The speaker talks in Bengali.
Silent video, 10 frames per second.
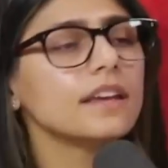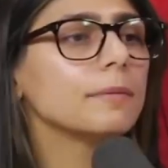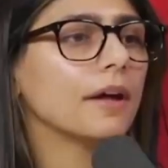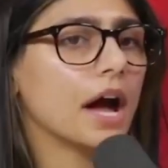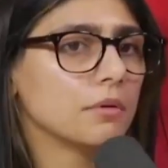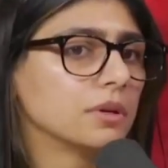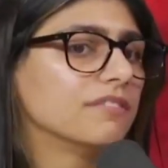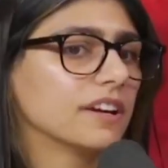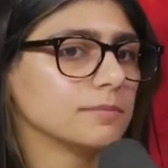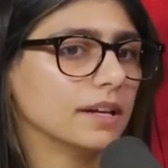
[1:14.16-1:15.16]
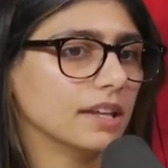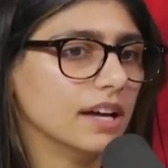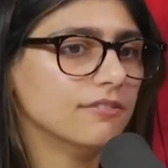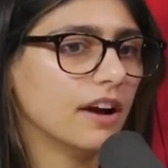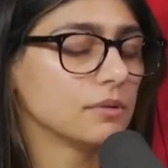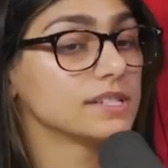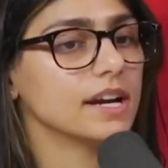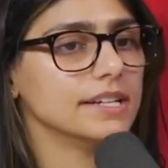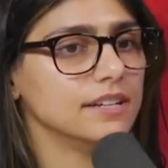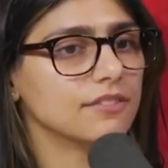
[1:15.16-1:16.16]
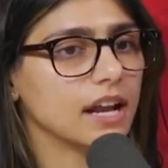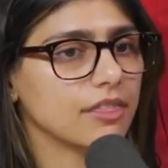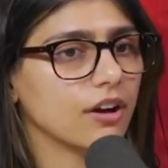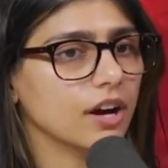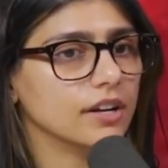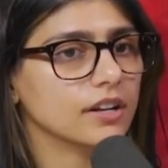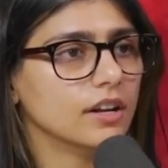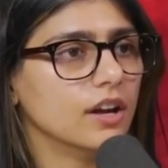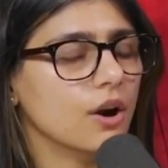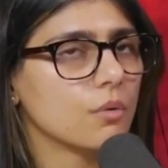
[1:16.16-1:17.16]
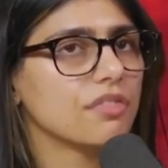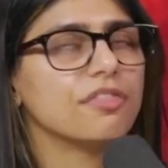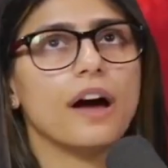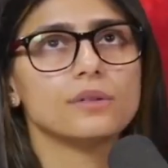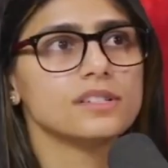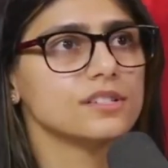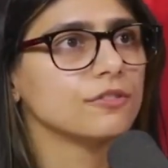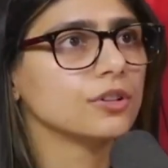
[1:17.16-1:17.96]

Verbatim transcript: করে বেল বাটনটি বাজিয়ে দিতে ভুলবেন না কিন্তু ধন্যবাদ সবাইকে